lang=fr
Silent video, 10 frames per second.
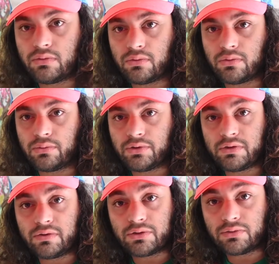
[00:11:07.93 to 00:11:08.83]
Donc le
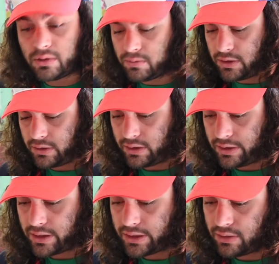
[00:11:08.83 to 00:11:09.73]
motif qui est sur la boîte là,
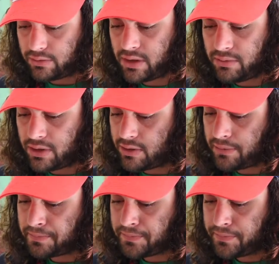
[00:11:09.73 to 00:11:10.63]
les carrés, le damier
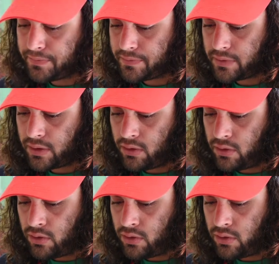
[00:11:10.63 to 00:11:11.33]
là.